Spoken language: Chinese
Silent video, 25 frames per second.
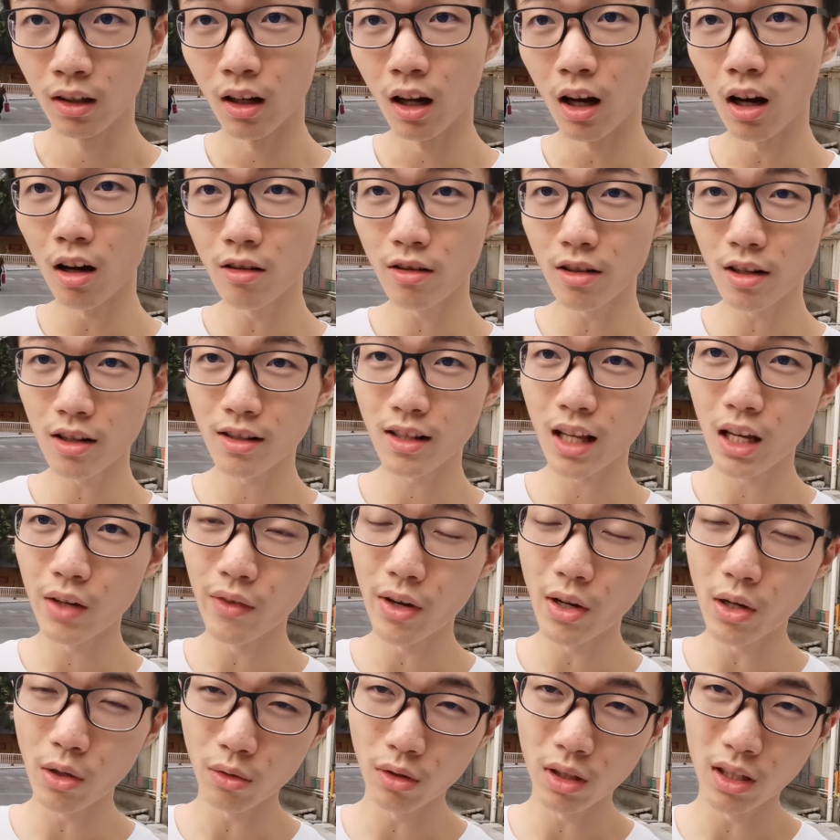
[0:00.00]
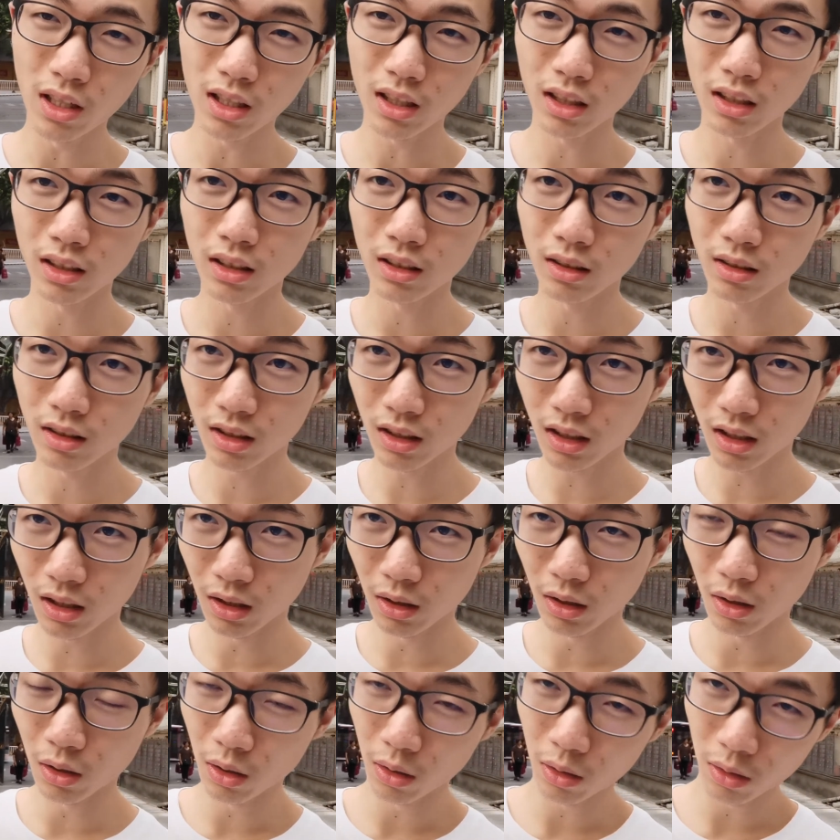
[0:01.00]
然后这三分钟的这个这
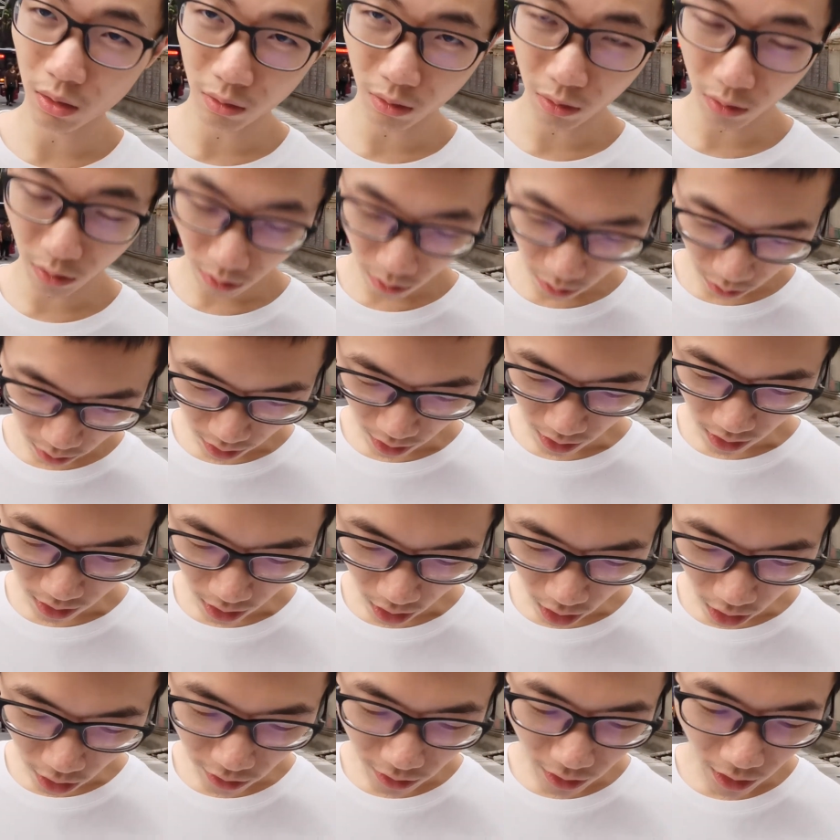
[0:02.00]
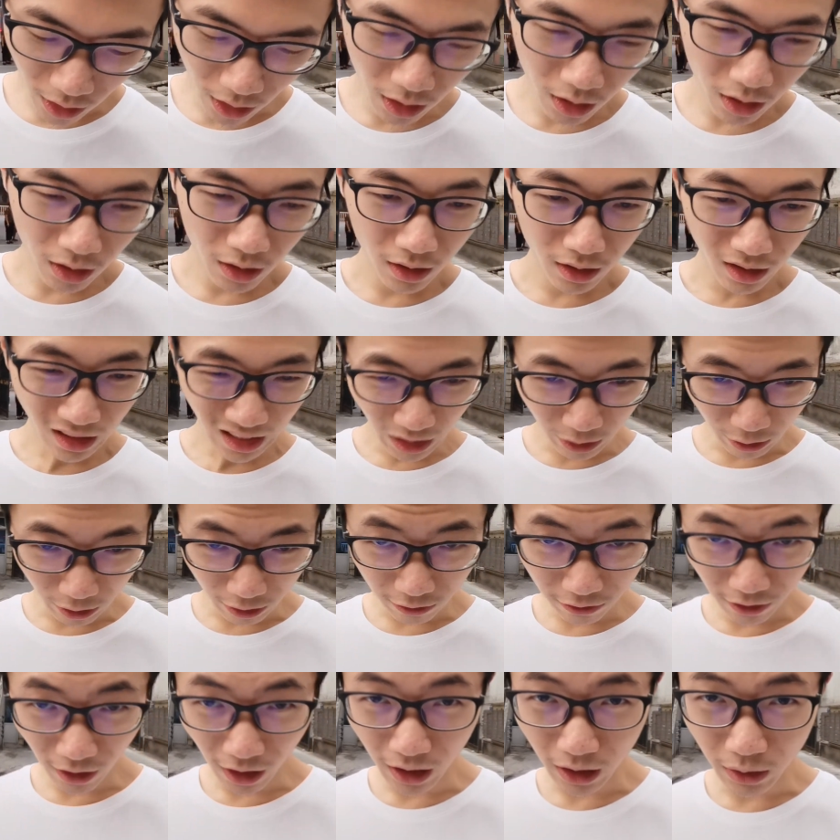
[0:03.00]
个过程之后呢，他会
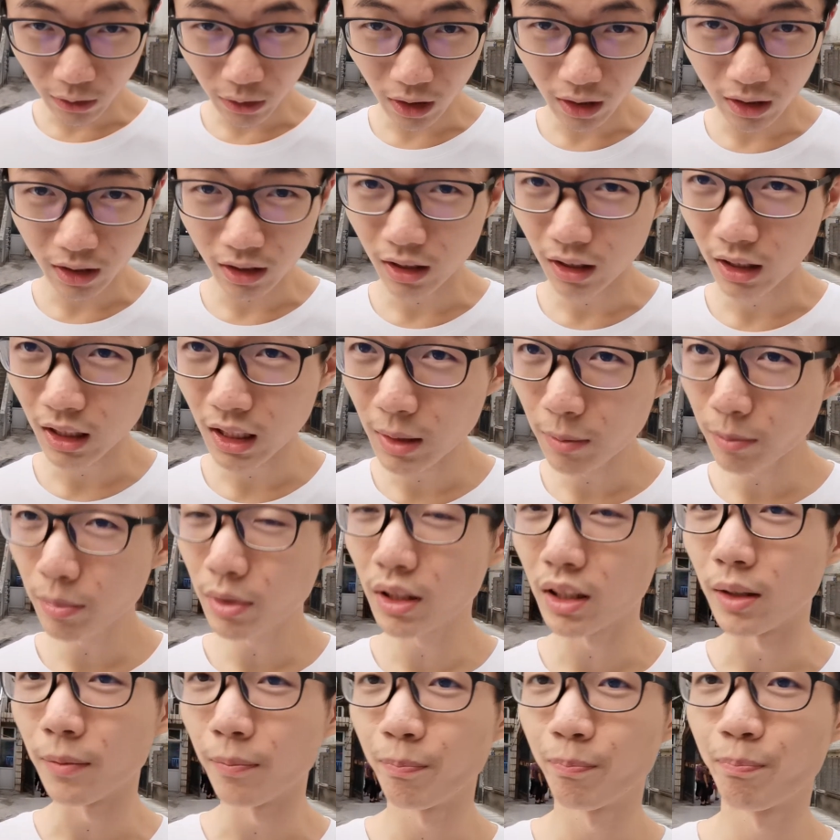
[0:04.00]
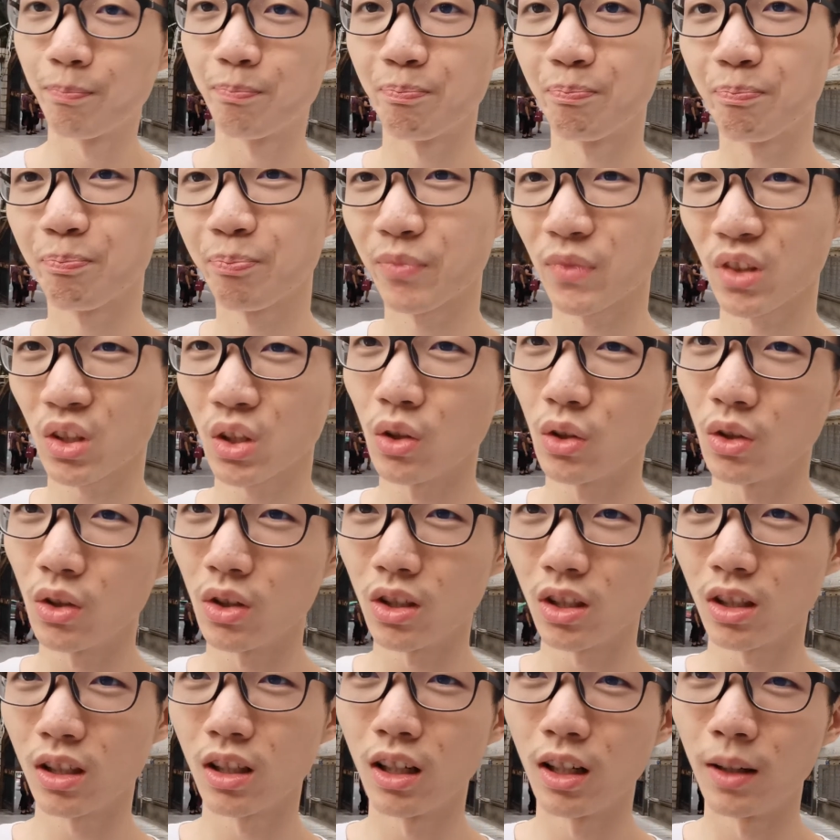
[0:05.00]
放一段那个音频，就
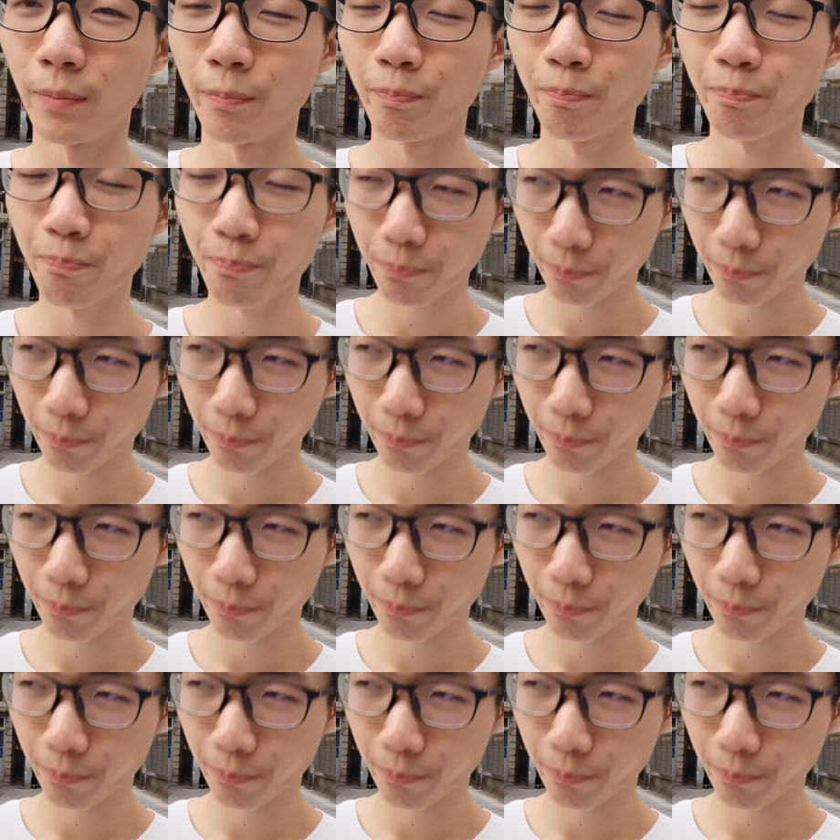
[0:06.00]
是这个